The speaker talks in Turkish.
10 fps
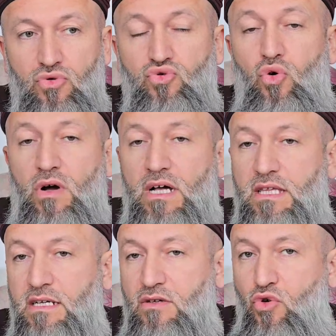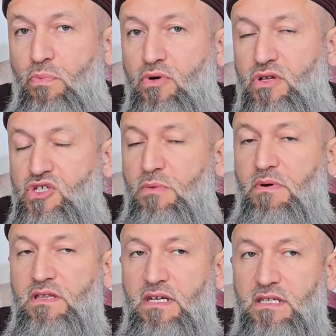Sokaklarda röportaj
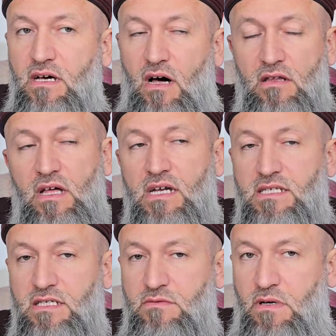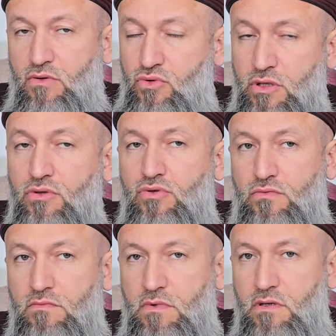yapanları da Allah rızası için bak
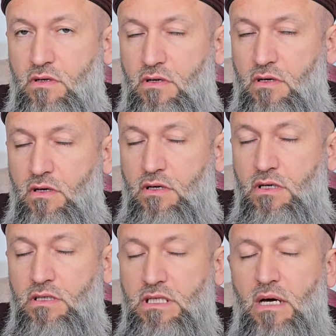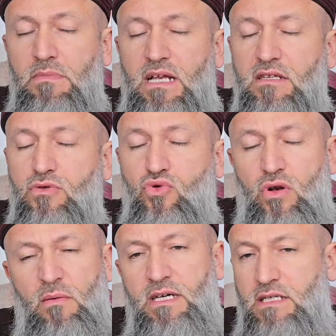uyarıyorum. Ya milleti
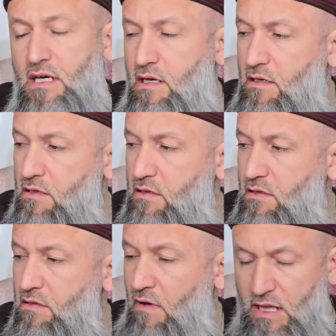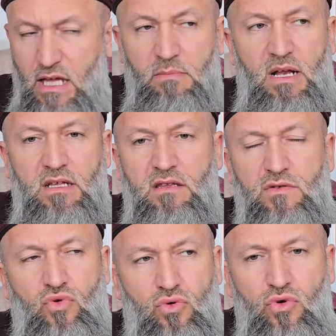zorlamayın ya. Vallahi milleti
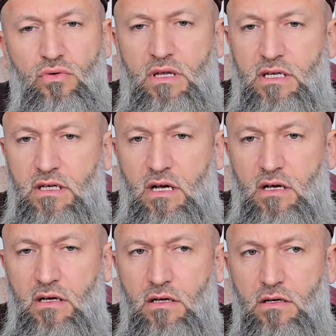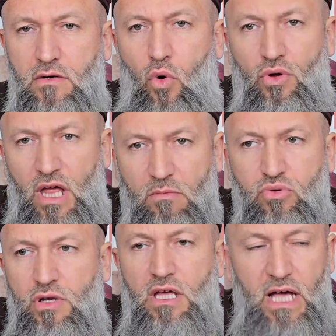de zorluyor onlar ya. O
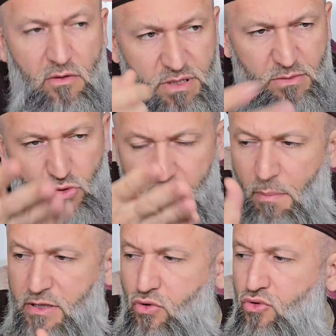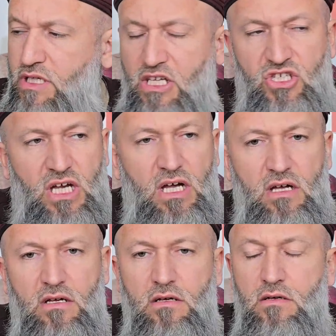ne bu ne? Ya bilmiyor kapat konuyu geç
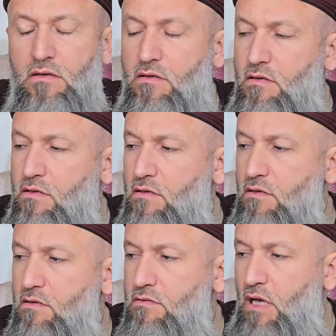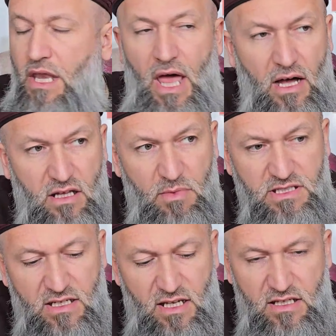ya. Ya ne
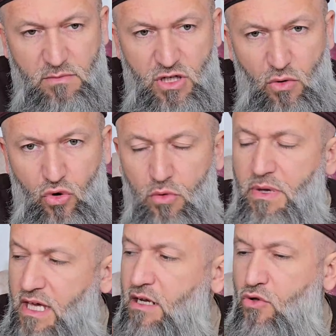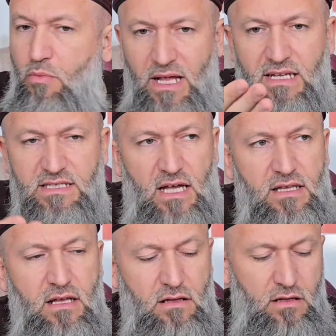adamı zaten adam gavur olmaya yer arıyor belli
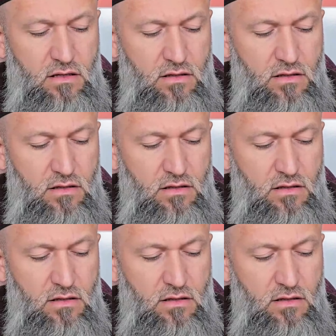zaten.